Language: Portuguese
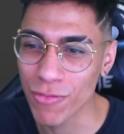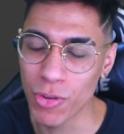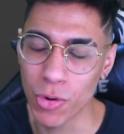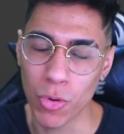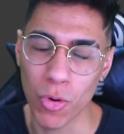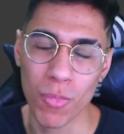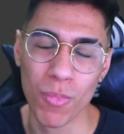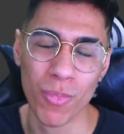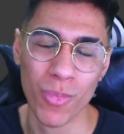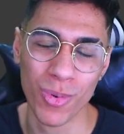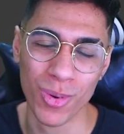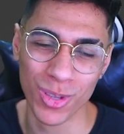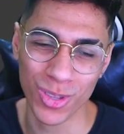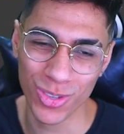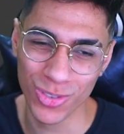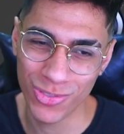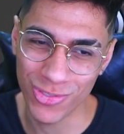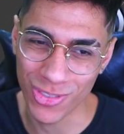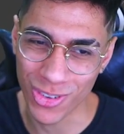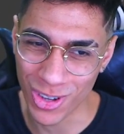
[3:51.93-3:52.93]
Ficou
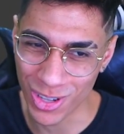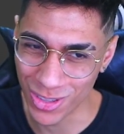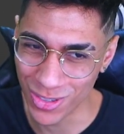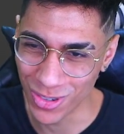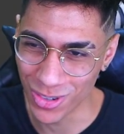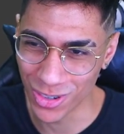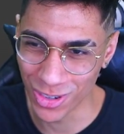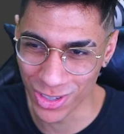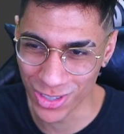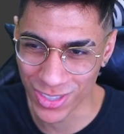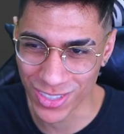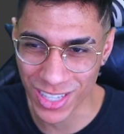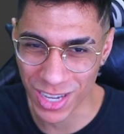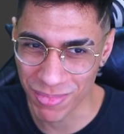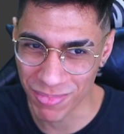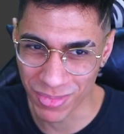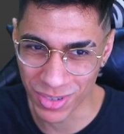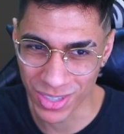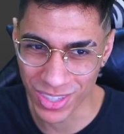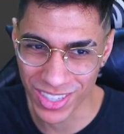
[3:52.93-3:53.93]
muito foda, o rosto tá
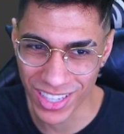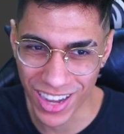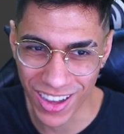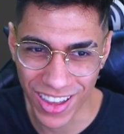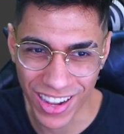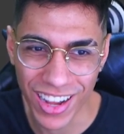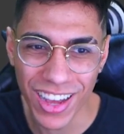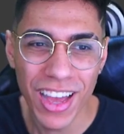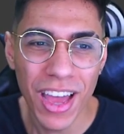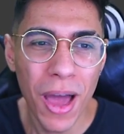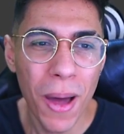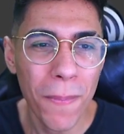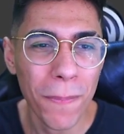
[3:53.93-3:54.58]
muito da hora.